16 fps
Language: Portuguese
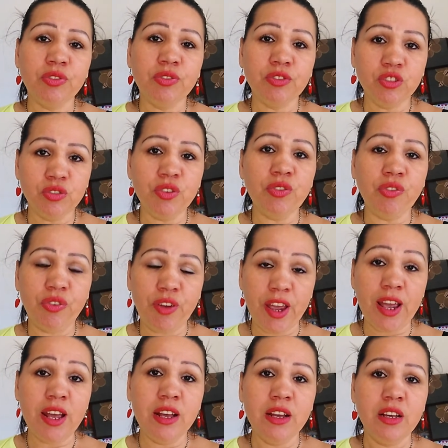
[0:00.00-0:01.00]
tive
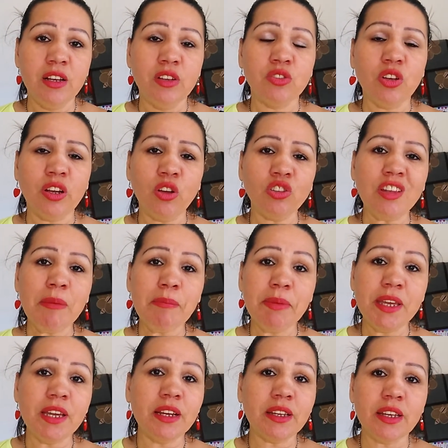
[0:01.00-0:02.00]
fé, só que eu
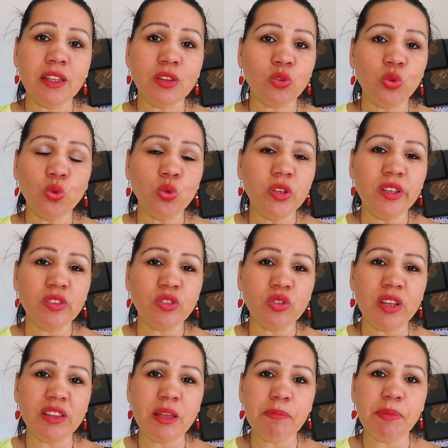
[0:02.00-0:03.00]
sabia que tudo
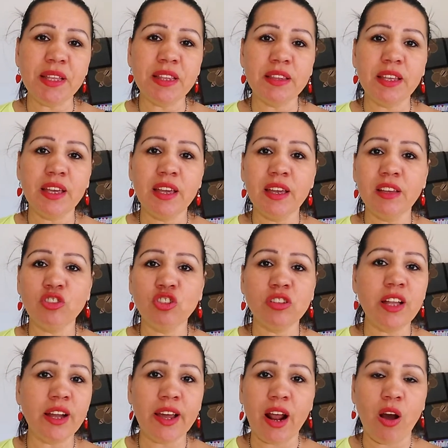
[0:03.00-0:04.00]
isso ia depender de
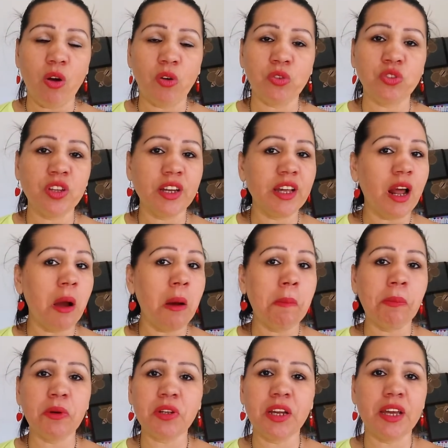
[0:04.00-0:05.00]
degraus,
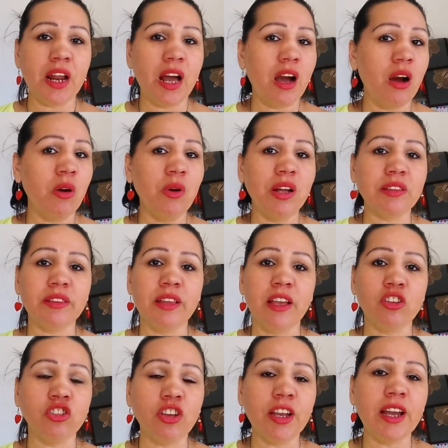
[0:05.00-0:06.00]
degrau por degrau, até
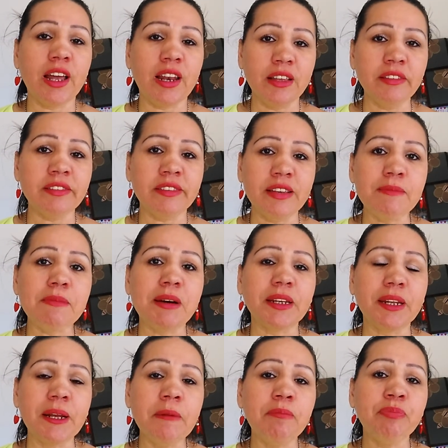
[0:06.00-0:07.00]
chegar lá em cima,
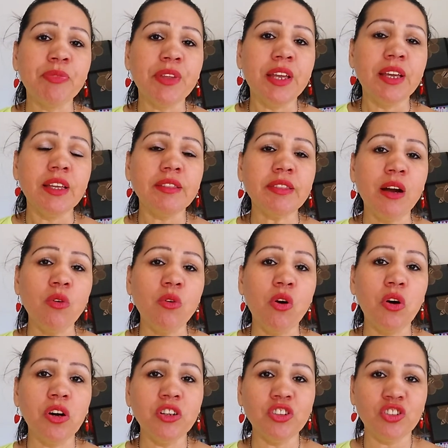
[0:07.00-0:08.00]
né? Então
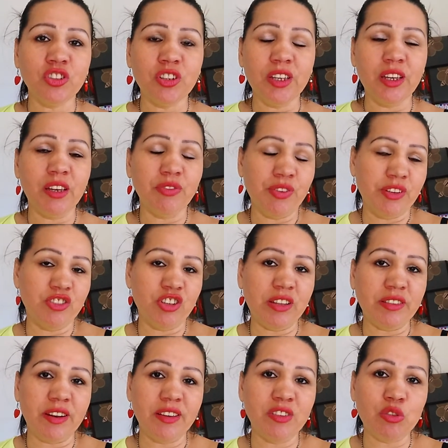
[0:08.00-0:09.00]
hoje, faz já
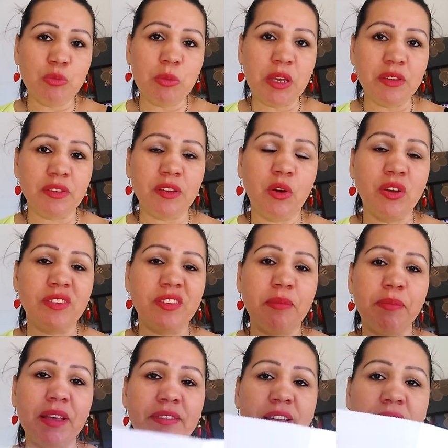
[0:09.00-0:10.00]
três meses que eu
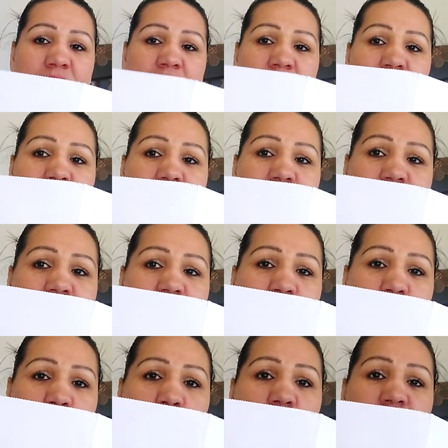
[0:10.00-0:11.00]
recebi essa carta
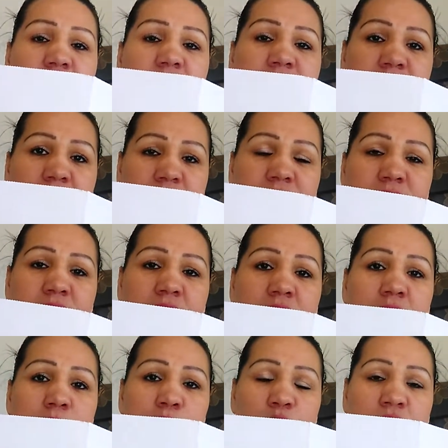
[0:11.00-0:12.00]
do Google AdSense.
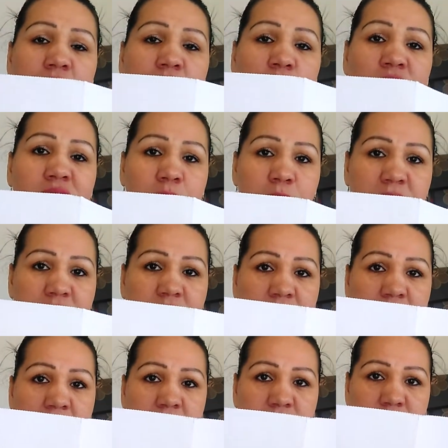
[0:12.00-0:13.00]
Por que, que eu recebi essa
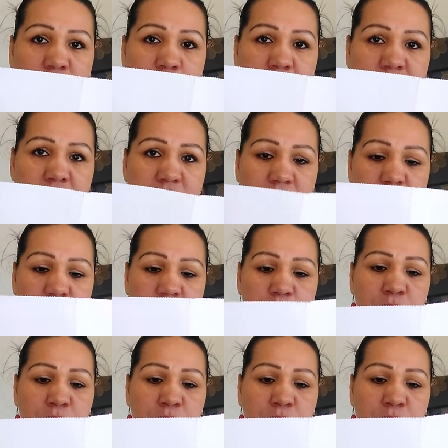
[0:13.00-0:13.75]
carta, meninas?